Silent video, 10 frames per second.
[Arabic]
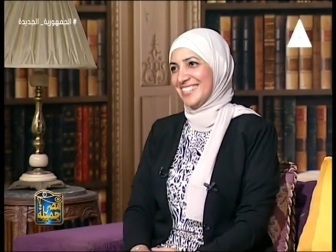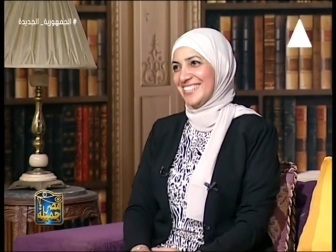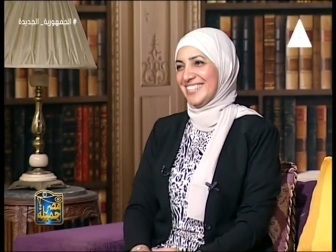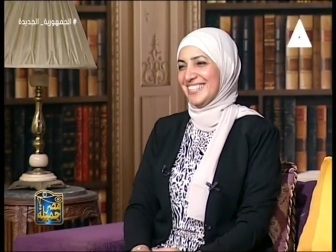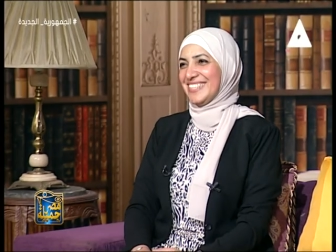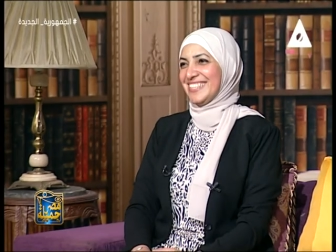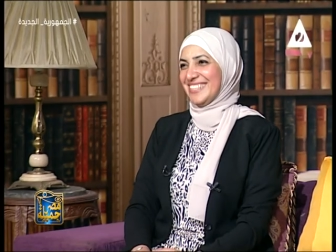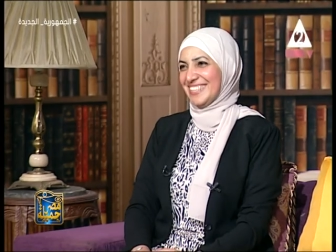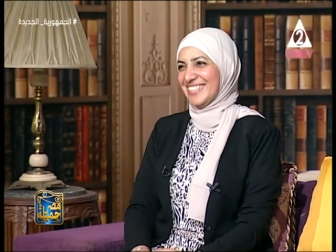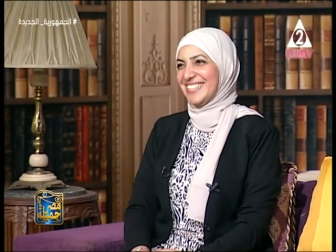تمام
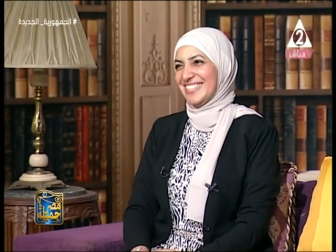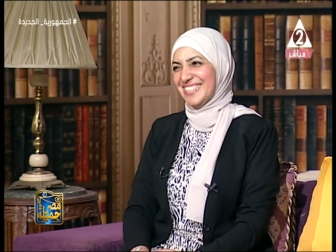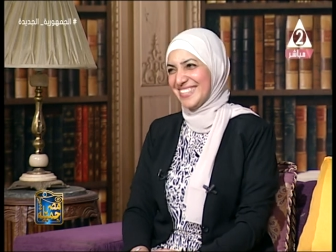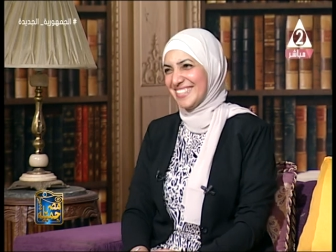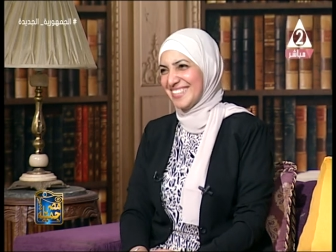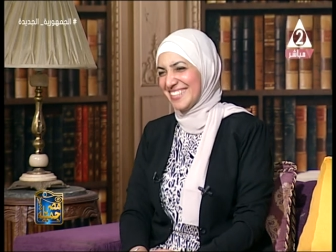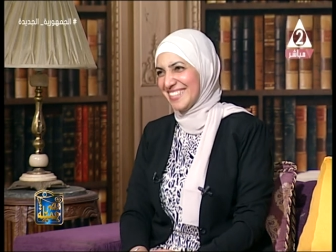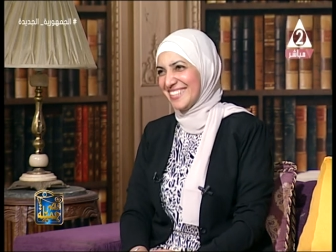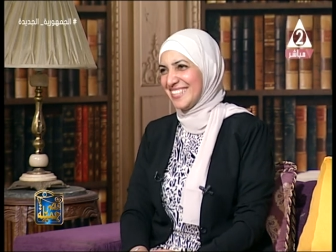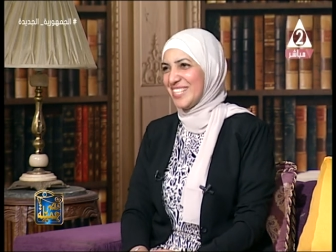تمام تمام
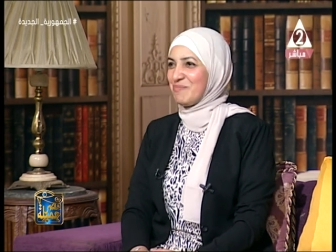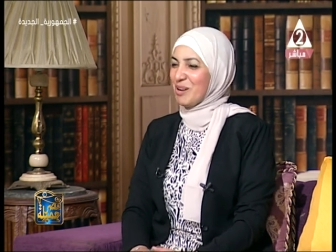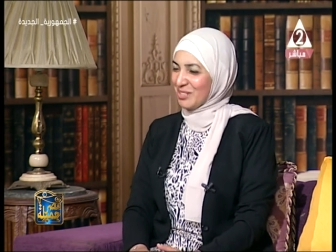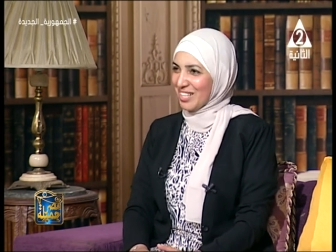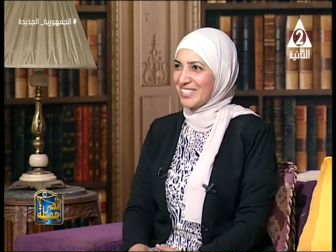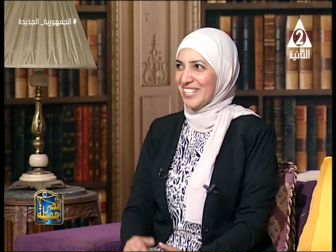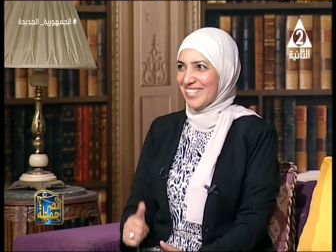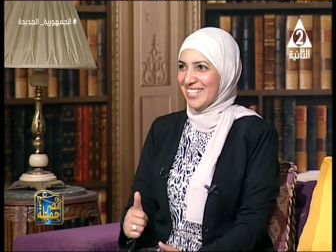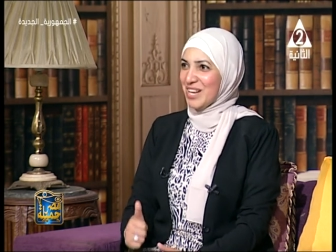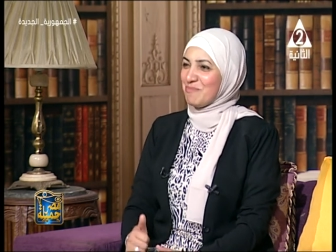قوي انا
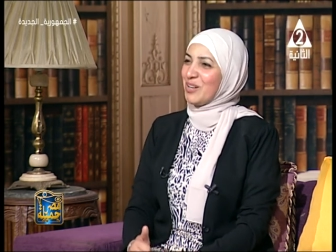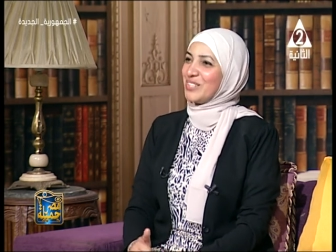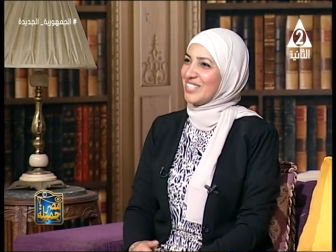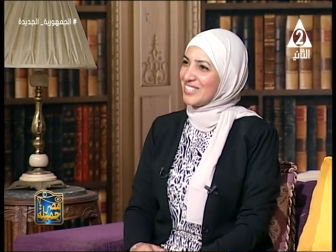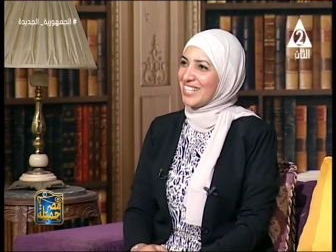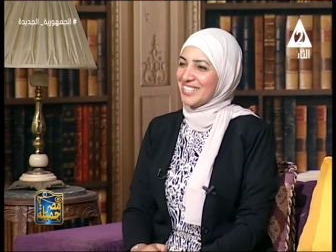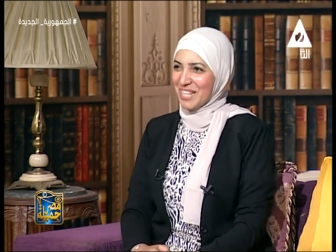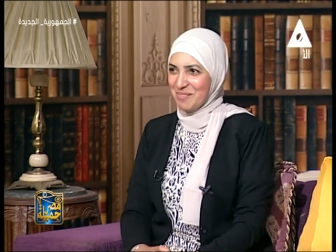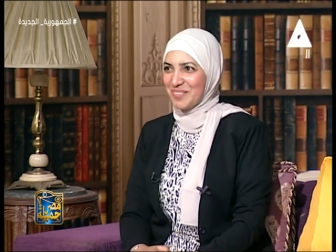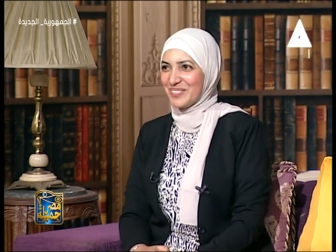سعيده باللغه بصراحه يعني
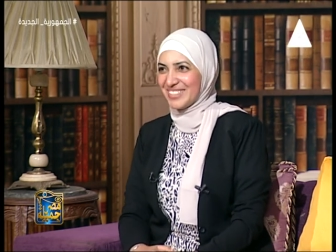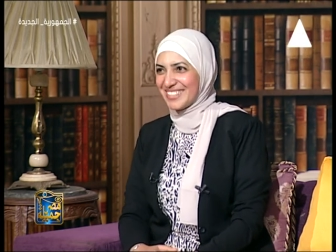تمام